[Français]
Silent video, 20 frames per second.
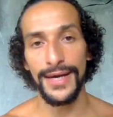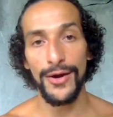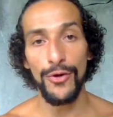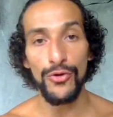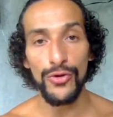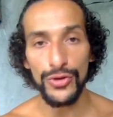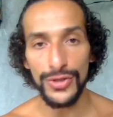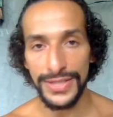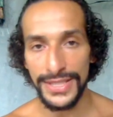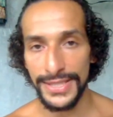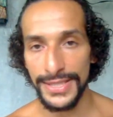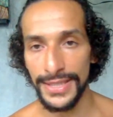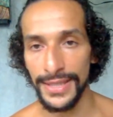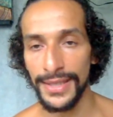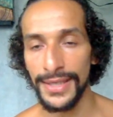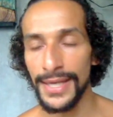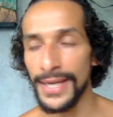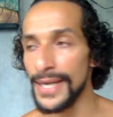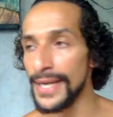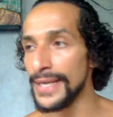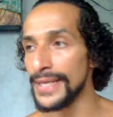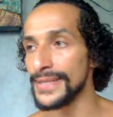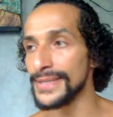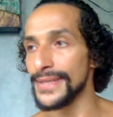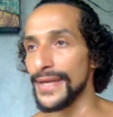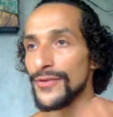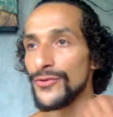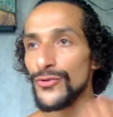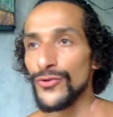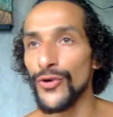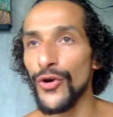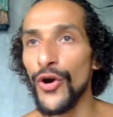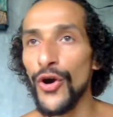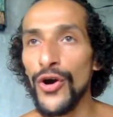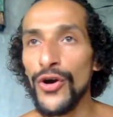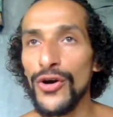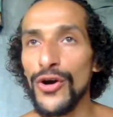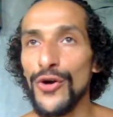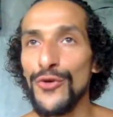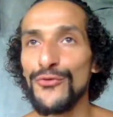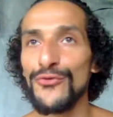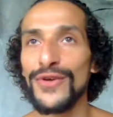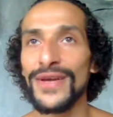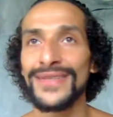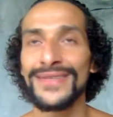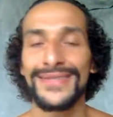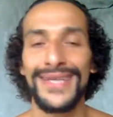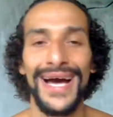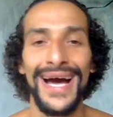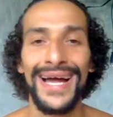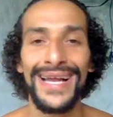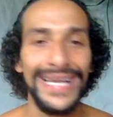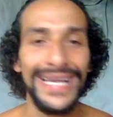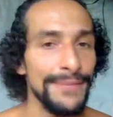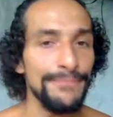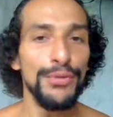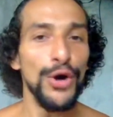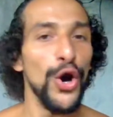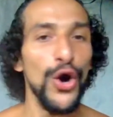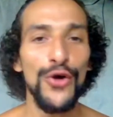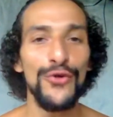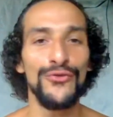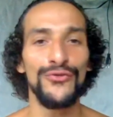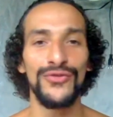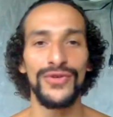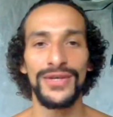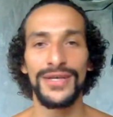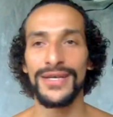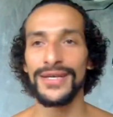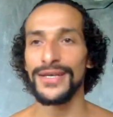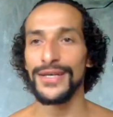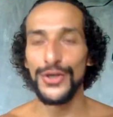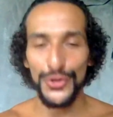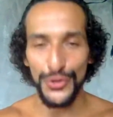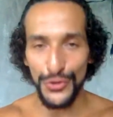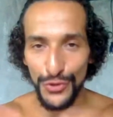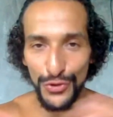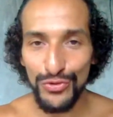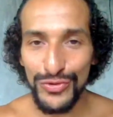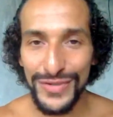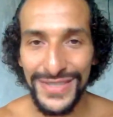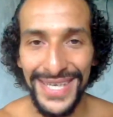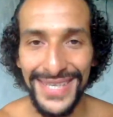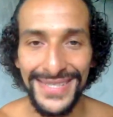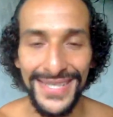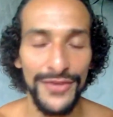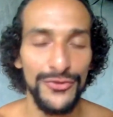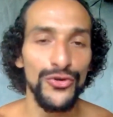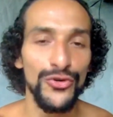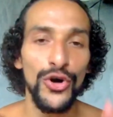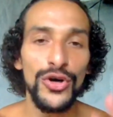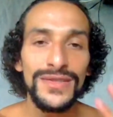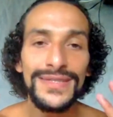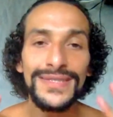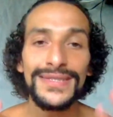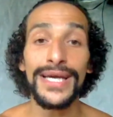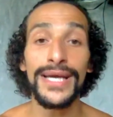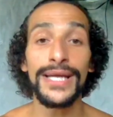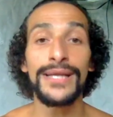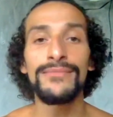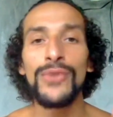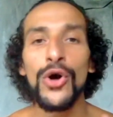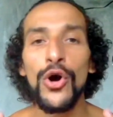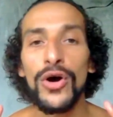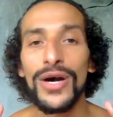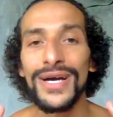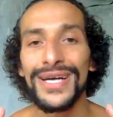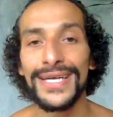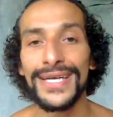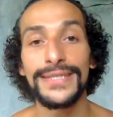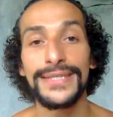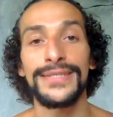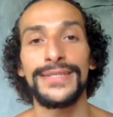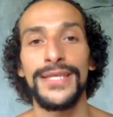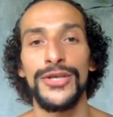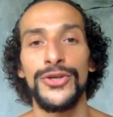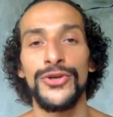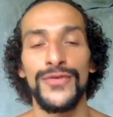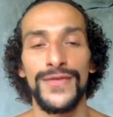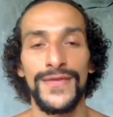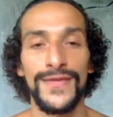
au quotidien, ça te rend en fait à l'épreuve euh, de tout ça. Ça te rend tellement résilient.